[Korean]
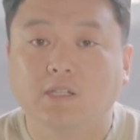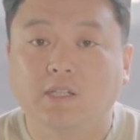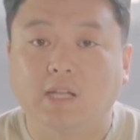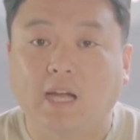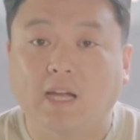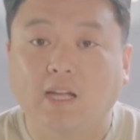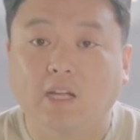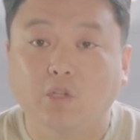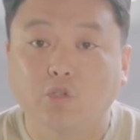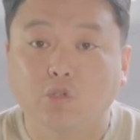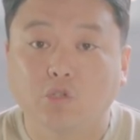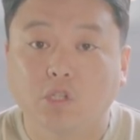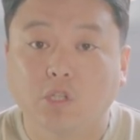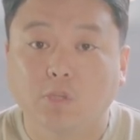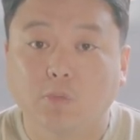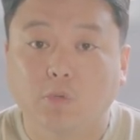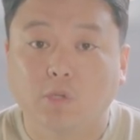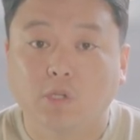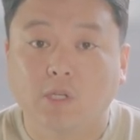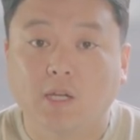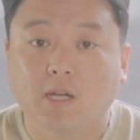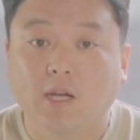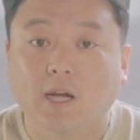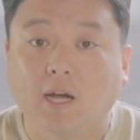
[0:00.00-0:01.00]
자기
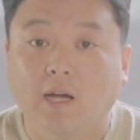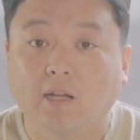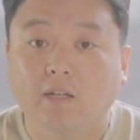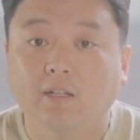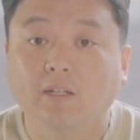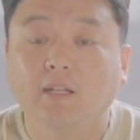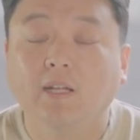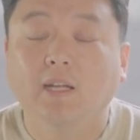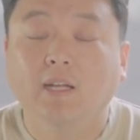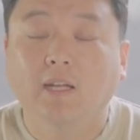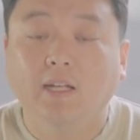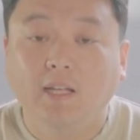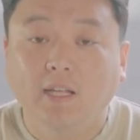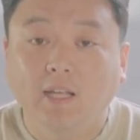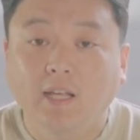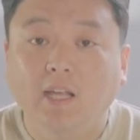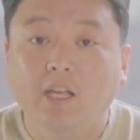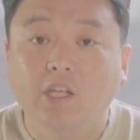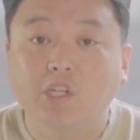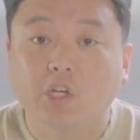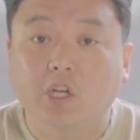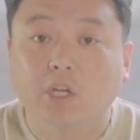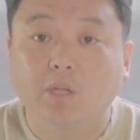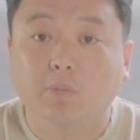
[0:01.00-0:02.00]
중심으로 생각하는
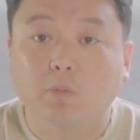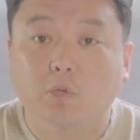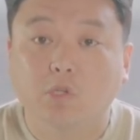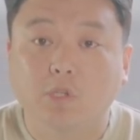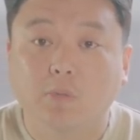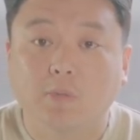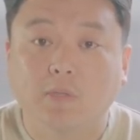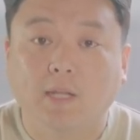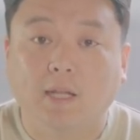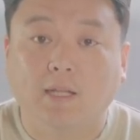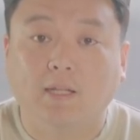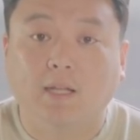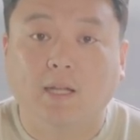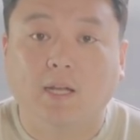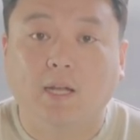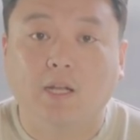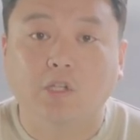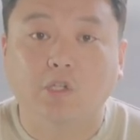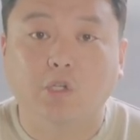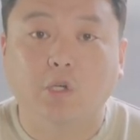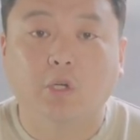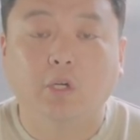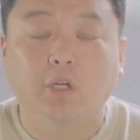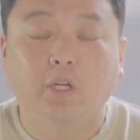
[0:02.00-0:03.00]
이기적인 모습이
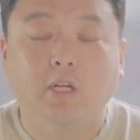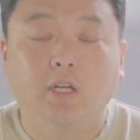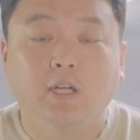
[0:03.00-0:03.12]
나타나죠.